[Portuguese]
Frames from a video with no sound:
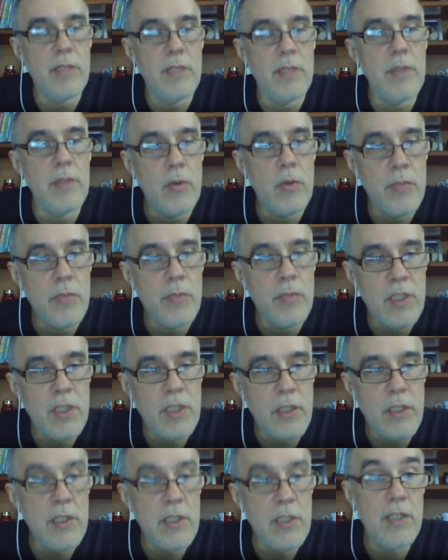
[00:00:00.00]
algumas
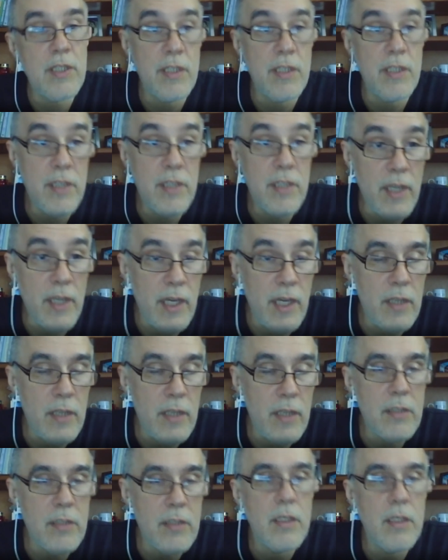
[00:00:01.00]
críticas, entre
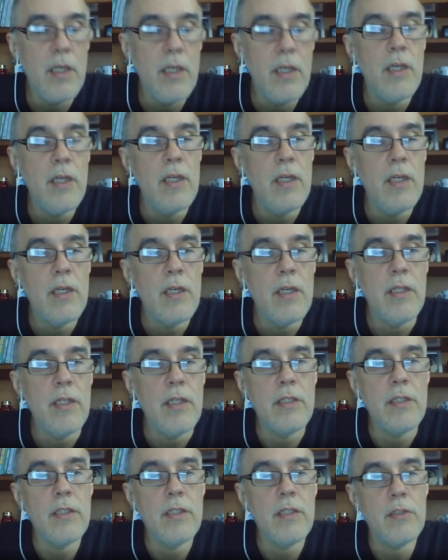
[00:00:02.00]
elas
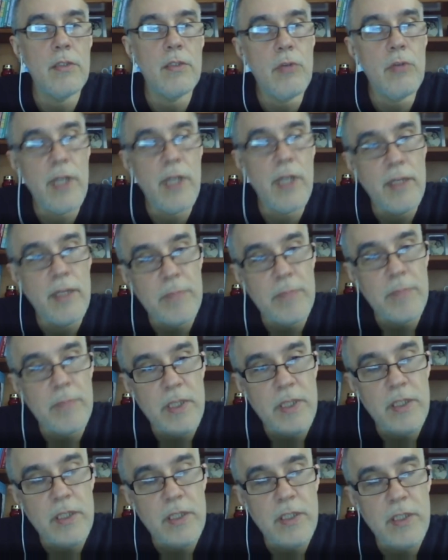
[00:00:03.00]
críticas do Graham
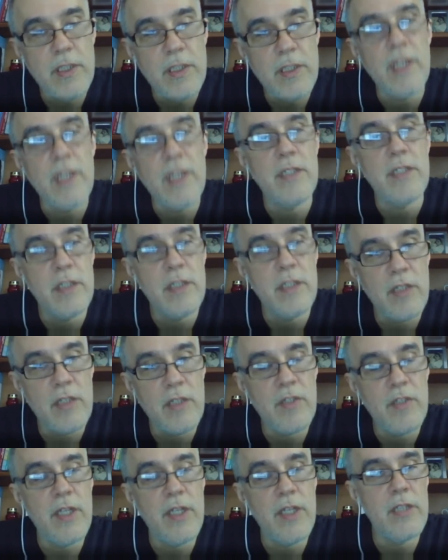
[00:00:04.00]
Priest, que a gente, na
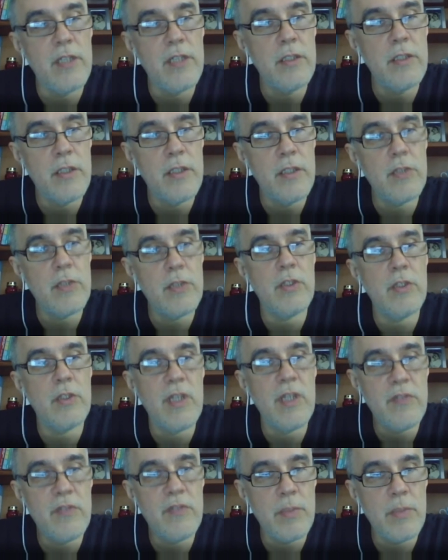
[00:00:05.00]
verdade, direcionava
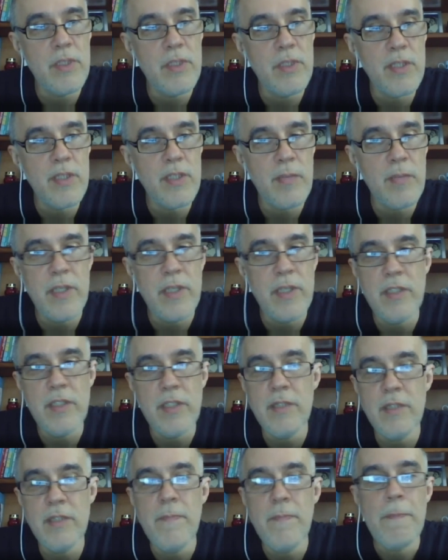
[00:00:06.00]
explicitamente
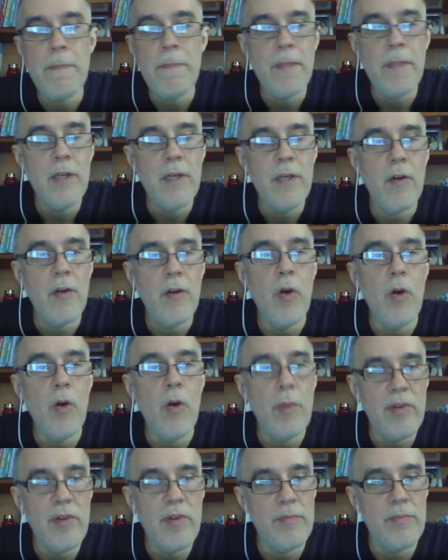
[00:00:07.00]
como
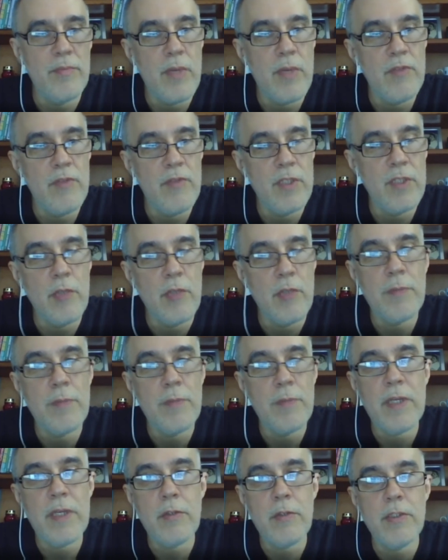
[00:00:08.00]
uma, visão em para
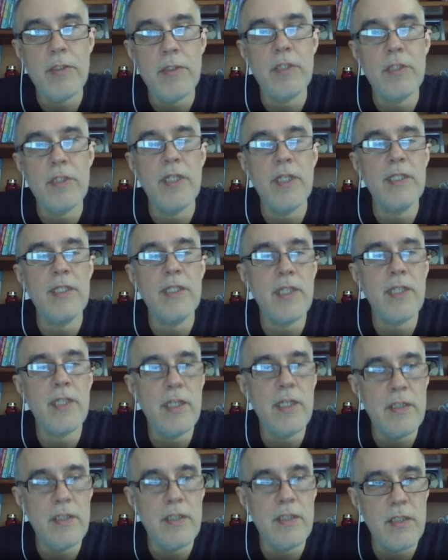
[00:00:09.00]
consistência que a
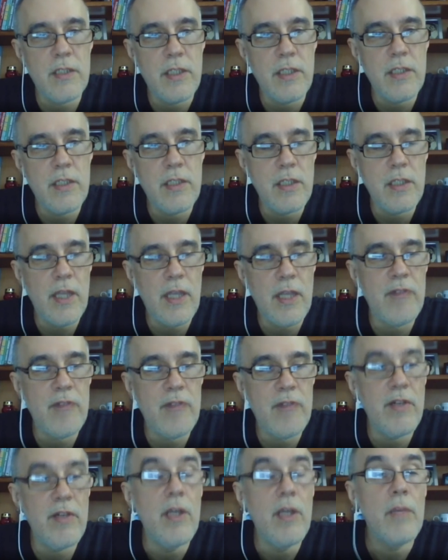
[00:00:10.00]
gente rejeitava.
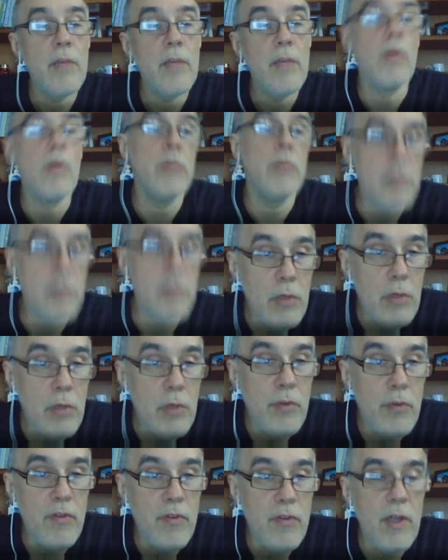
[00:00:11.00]
Bom, e o que eu vou
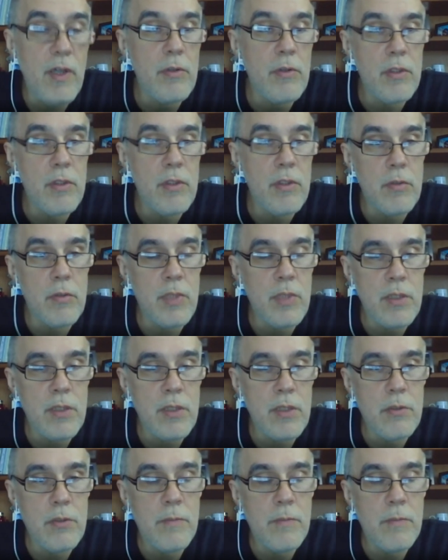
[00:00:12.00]
falar hoje é sobre isso.